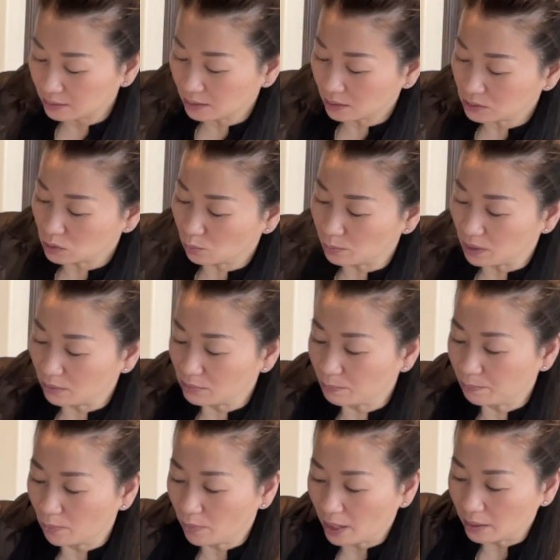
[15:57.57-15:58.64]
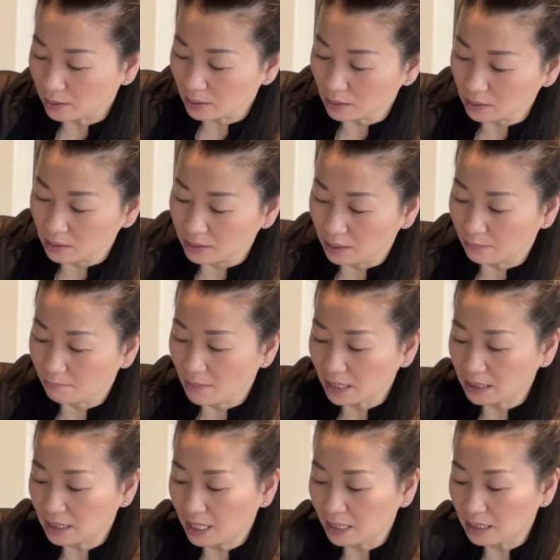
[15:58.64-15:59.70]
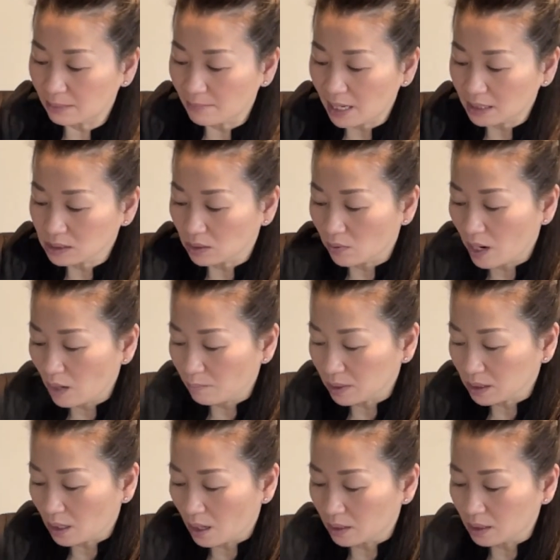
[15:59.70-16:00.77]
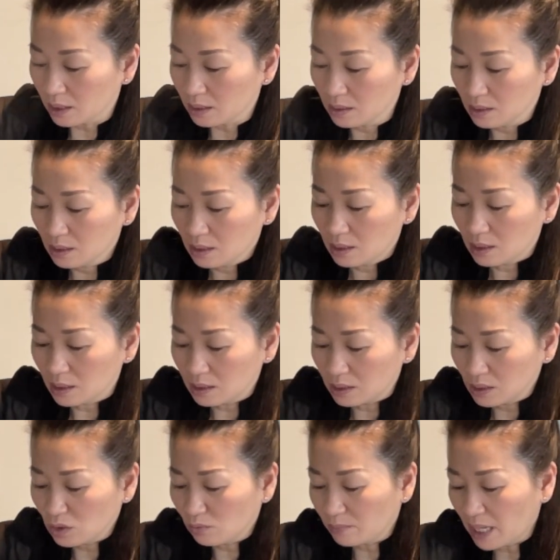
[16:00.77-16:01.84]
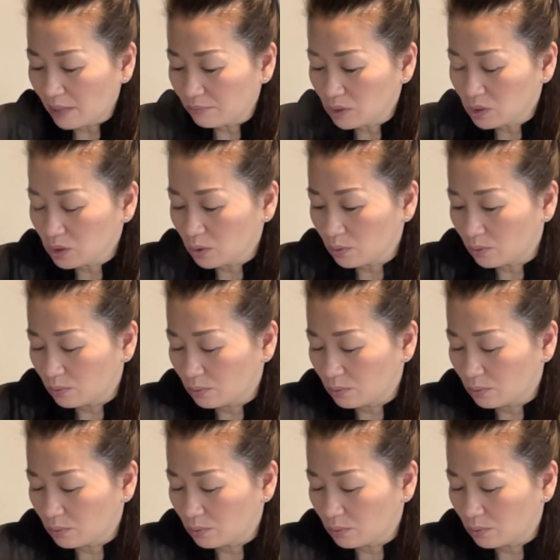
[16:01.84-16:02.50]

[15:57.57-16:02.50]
tật sụp nâng bị pu hơi nâng liệt bánh canh là ban sầu hoa mà toàn nâng là nâng không đã bị trổ